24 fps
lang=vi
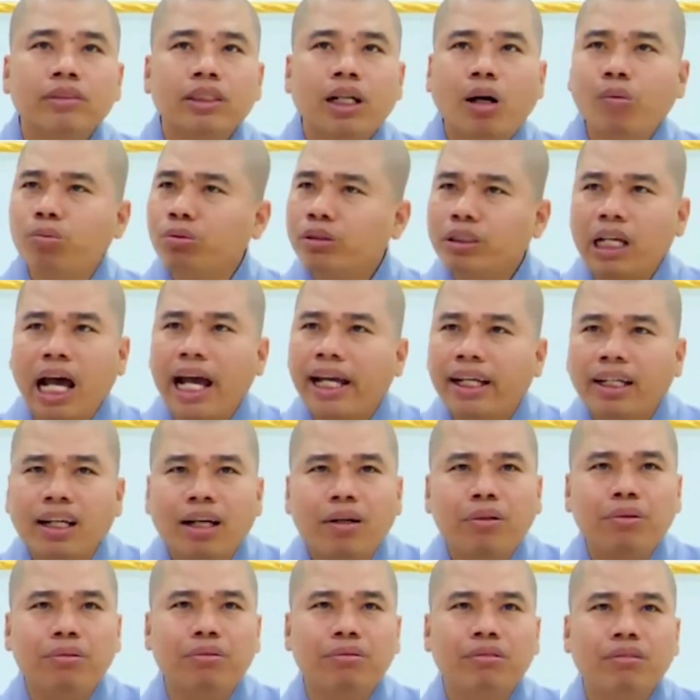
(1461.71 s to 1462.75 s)
không sai
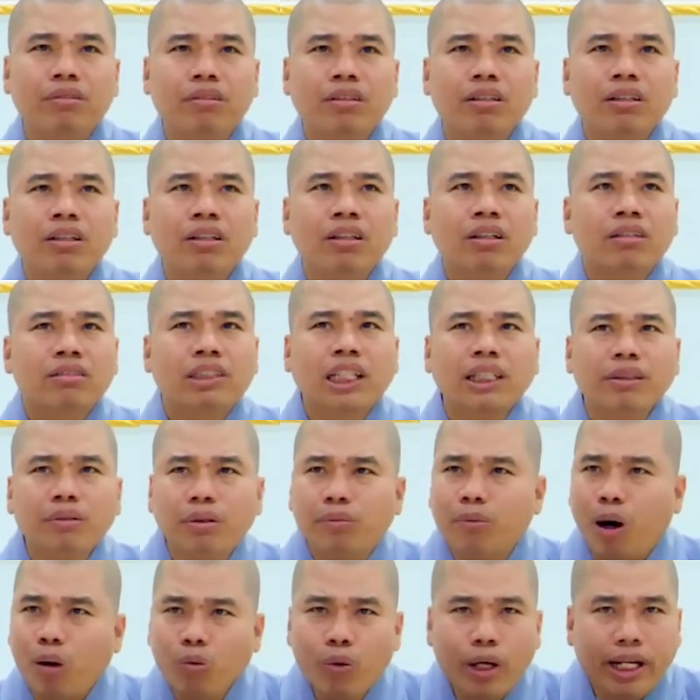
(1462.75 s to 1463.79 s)
đâu. Tin
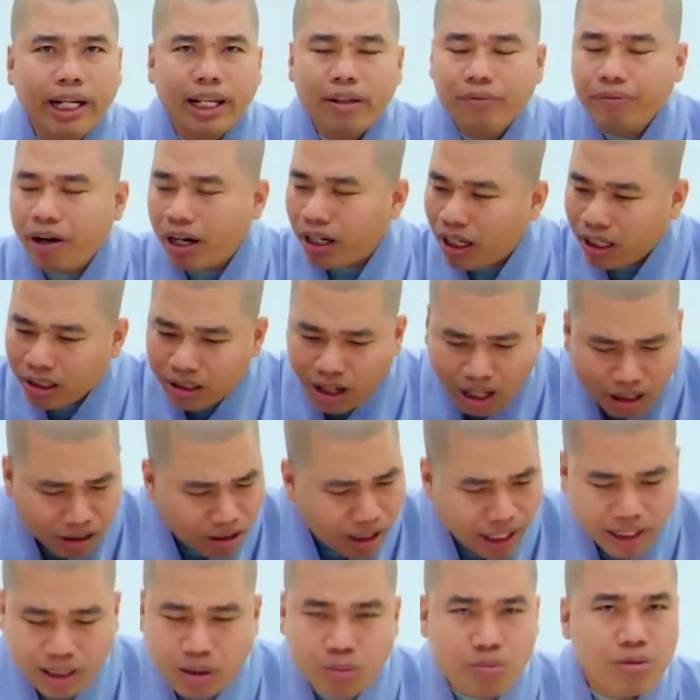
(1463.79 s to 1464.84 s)
vào bổ nguyện niệm Phật là cực
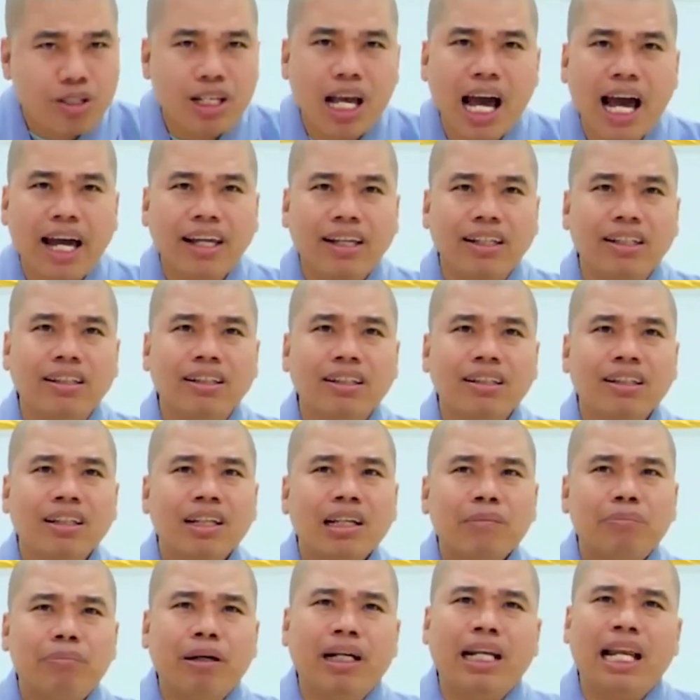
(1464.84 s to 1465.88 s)
kỳ không sai.
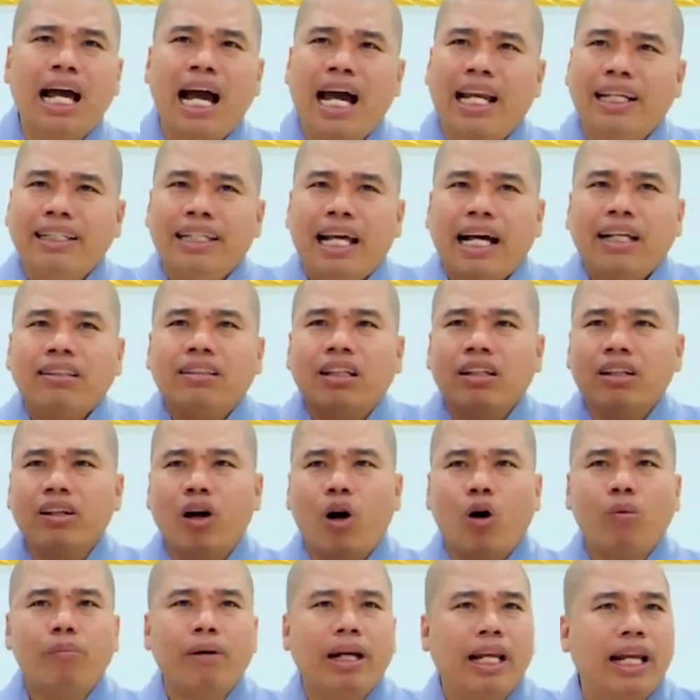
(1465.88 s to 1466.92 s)
Mình là hành giả tịnh
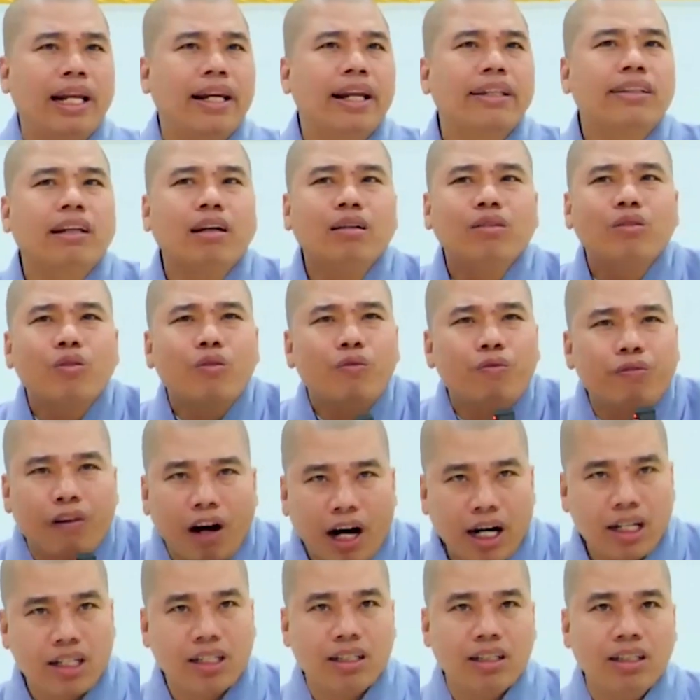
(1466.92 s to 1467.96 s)
độ, mình là đệ tử của
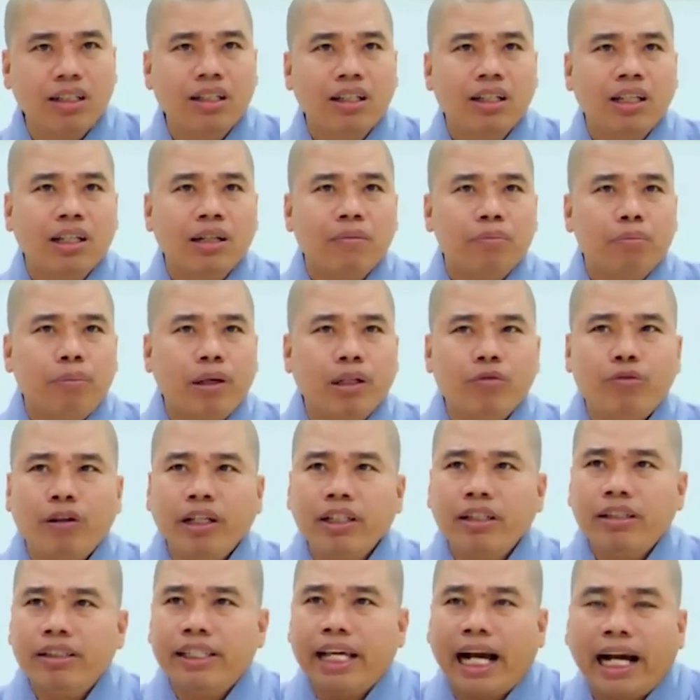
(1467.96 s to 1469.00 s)
Phật, mình
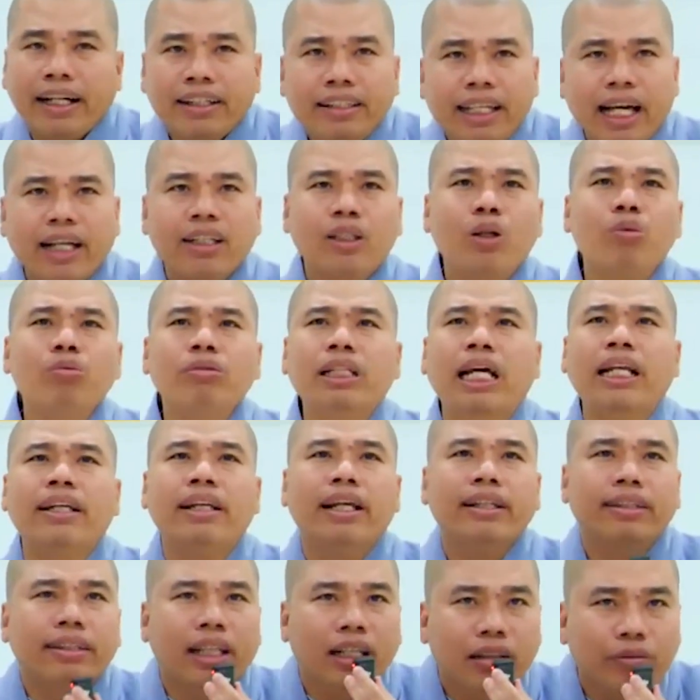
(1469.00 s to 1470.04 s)
phải dẫn dắt chúng sanh
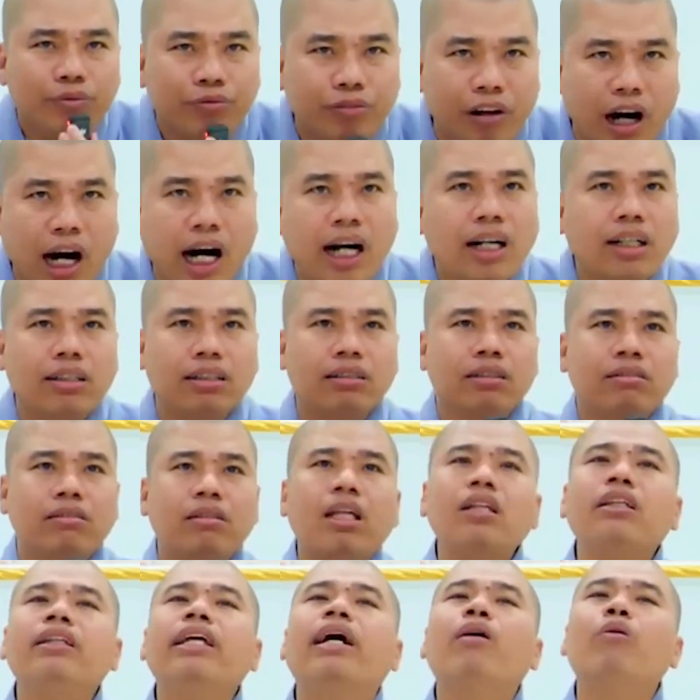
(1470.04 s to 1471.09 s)
để tin Phật,
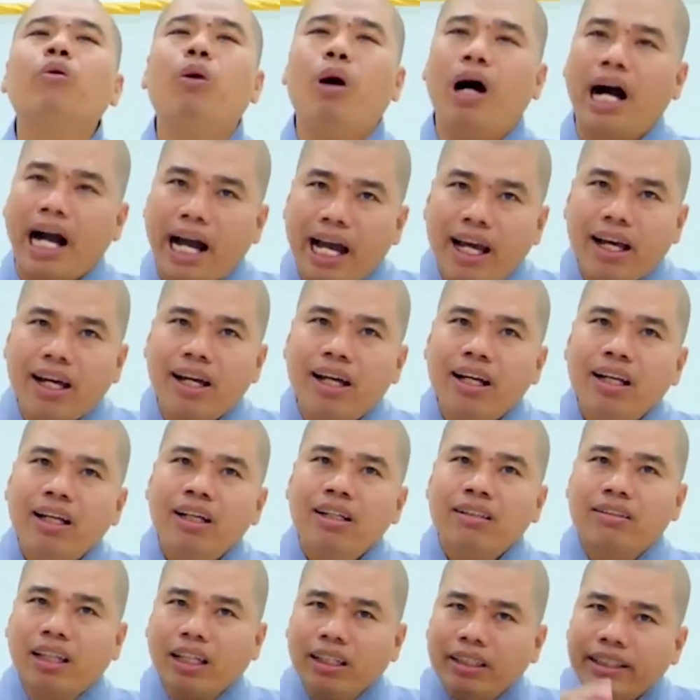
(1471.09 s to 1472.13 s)
tin nhân quả.
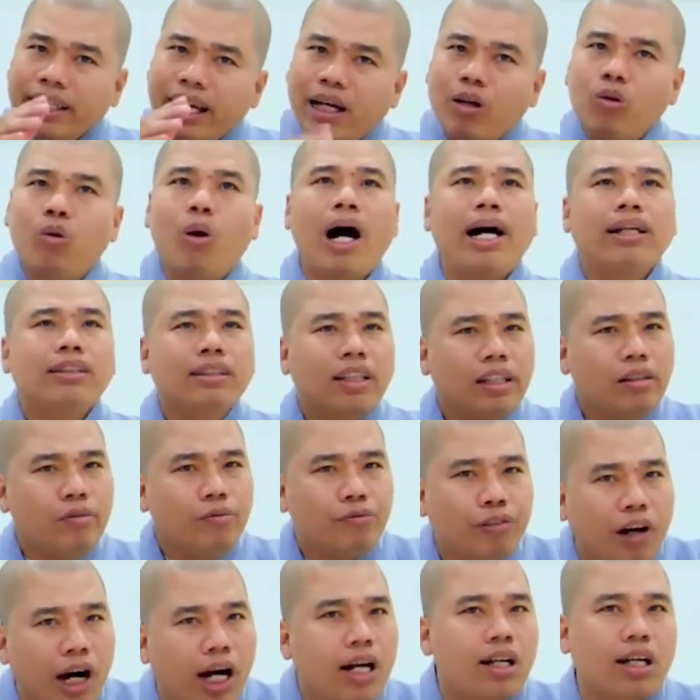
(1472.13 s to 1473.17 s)
Tin nhân quả,
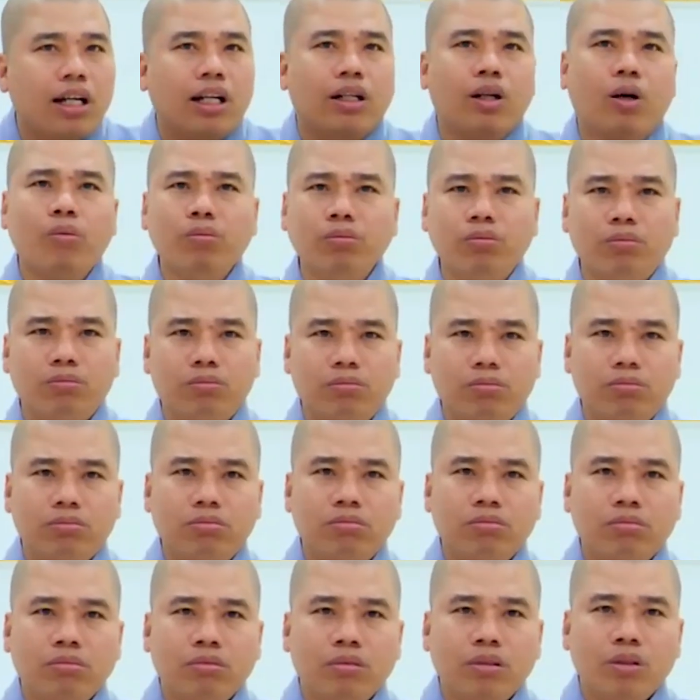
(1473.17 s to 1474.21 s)
tin Phật là đúng,
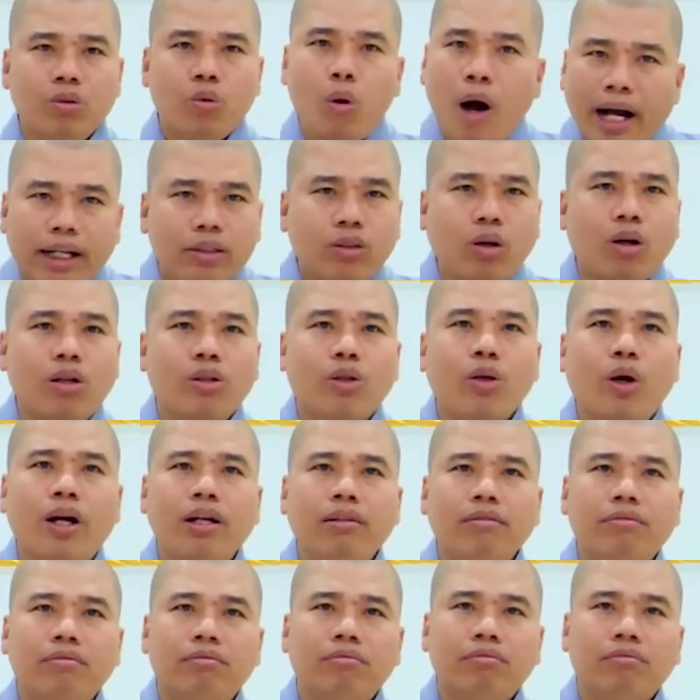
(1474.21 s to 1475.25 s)
hoàn toàn chuẩn.